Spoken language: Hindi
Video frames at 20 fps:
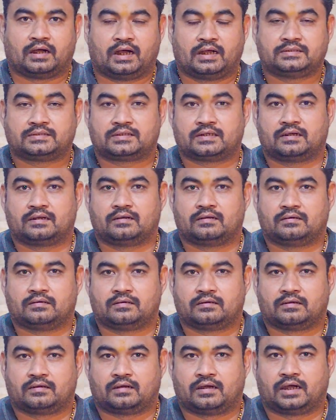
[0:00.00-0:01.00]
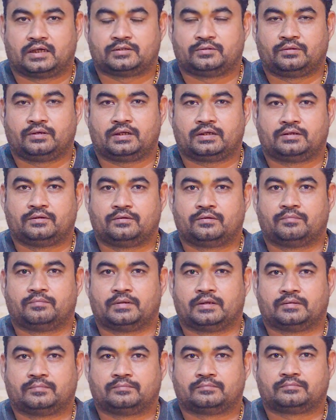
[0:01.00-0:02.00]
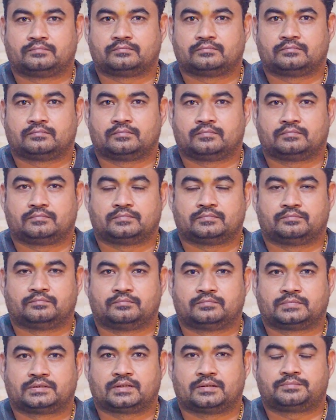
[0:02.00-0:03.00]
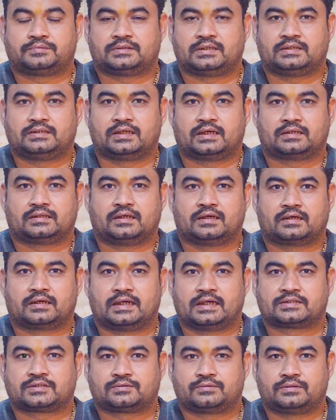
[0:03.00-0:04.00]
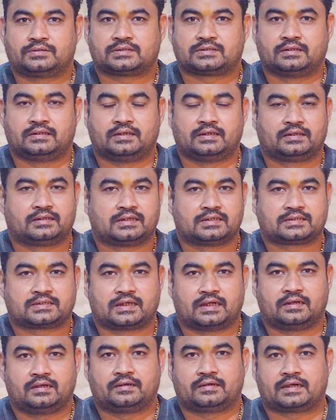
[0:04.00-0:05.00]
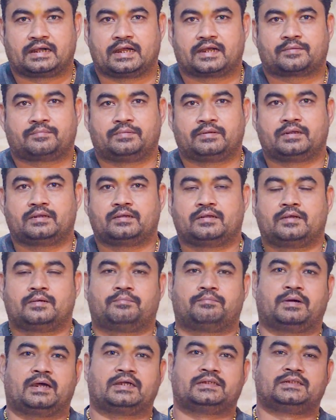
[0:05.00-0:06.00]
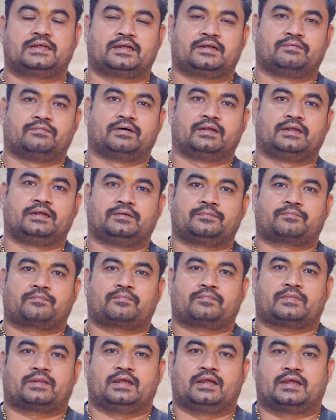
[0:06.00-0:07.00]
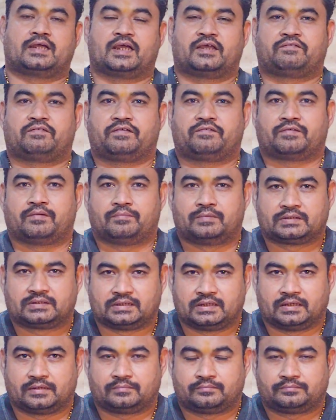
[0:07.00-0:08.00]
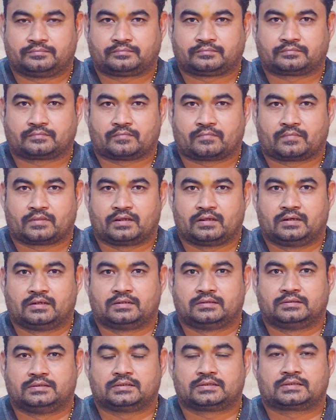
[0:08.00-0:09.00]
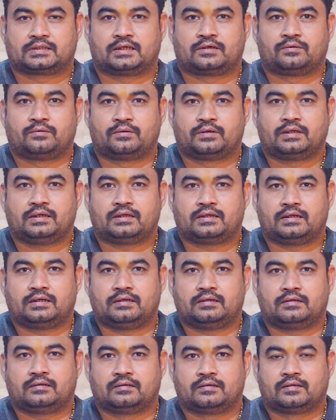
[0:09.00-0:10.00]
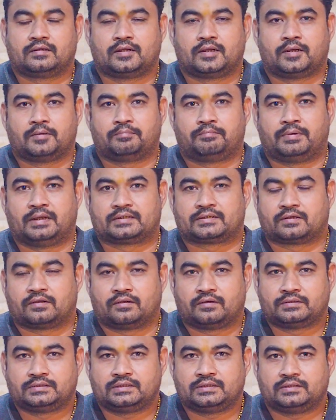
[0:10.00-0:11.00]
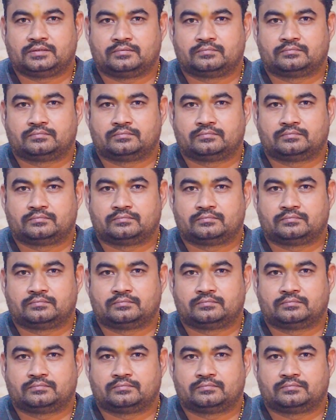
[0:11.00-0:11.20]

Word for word: आजकल आधुनिक युग में सबसे ज़्यादा गैस्ट्रो इंटेस्टाइनल ट्रैक पे पाई जाने वाली एक ऐसी समस्या जिसके रोगी की पैथोलॉजी